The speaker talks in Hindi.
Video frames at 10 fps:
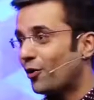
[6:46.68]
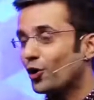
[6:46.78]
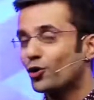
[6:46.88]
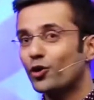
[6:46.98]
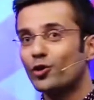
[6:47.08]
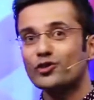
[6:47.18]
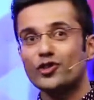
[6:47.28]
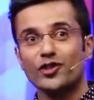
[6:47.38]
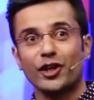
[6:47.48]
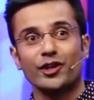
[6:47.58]
और कौन कौन
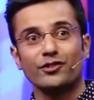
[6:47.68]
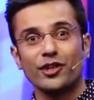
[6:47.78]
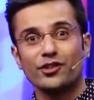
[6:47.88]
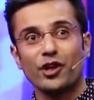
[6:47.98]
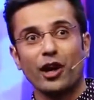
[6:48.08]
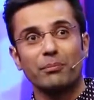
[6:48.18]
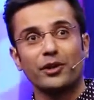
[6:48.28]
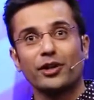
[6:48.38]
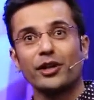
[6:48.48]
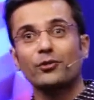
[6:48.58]
से सेक्टर्स हैं जहां
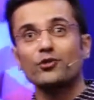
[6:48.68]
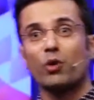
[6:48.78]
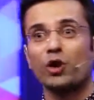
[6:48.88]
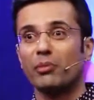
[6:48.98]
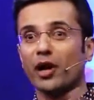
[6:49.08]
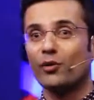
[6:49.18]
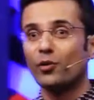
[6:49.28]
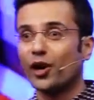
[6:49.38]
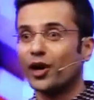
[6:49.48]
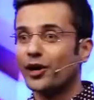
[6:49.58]
पर के कुछ बहुत बड़ा
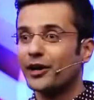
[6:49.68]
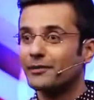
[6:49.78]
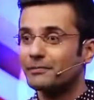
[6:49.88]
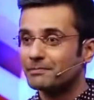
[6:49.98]
हो रहा है